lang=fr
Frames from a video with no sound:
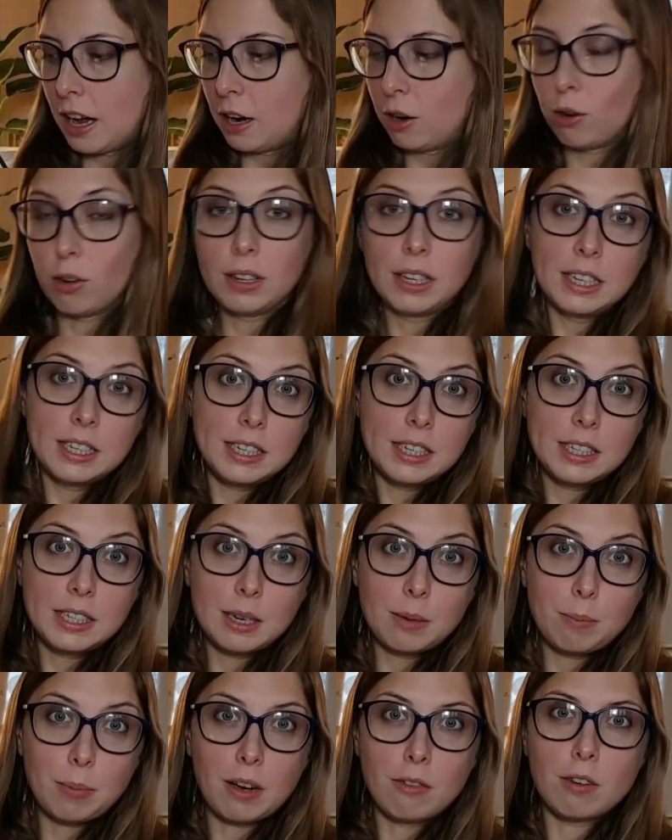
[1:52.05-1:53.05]
Alors n'hésitez
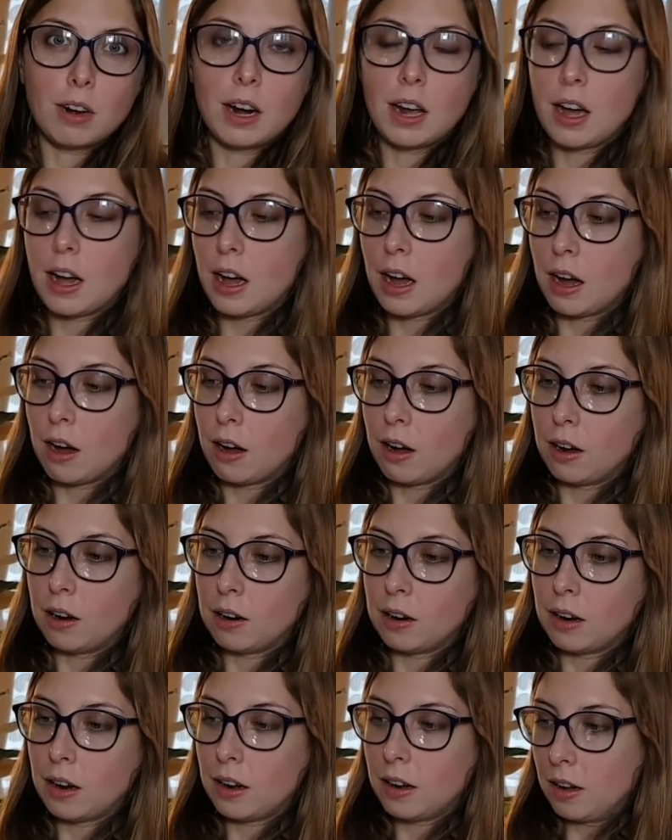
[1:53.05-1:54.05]
pas
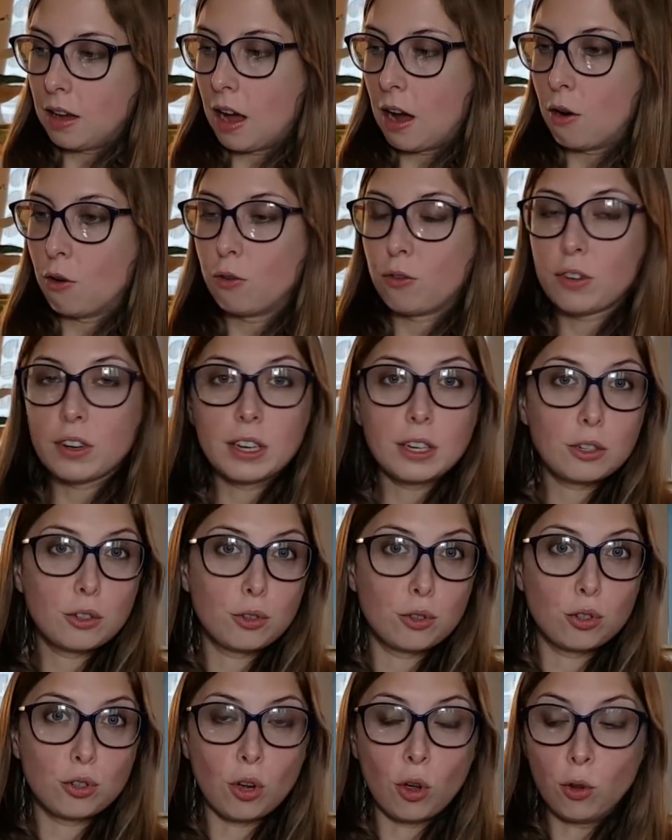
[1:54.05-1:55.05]
voilà, à, offrir
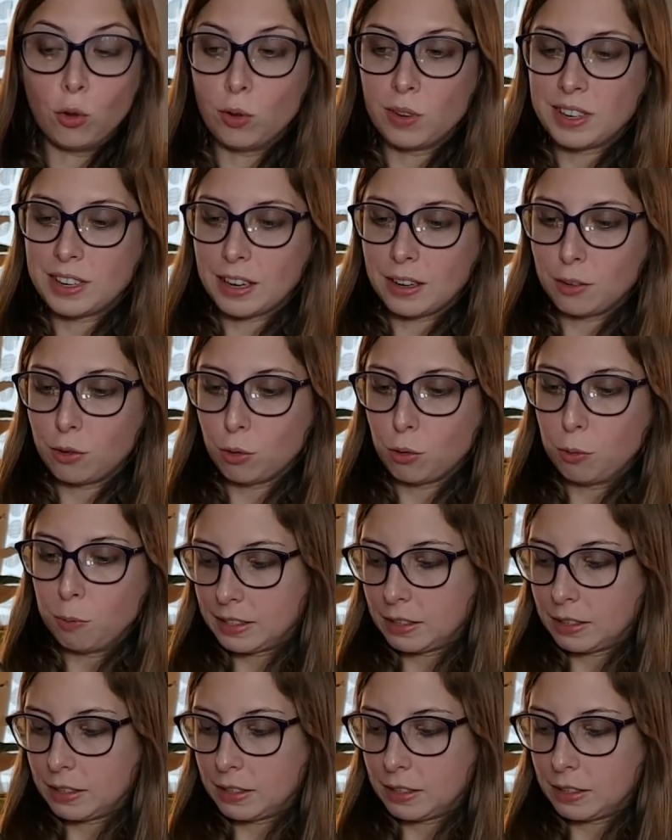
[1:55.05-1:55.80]
ce genre de cadeau.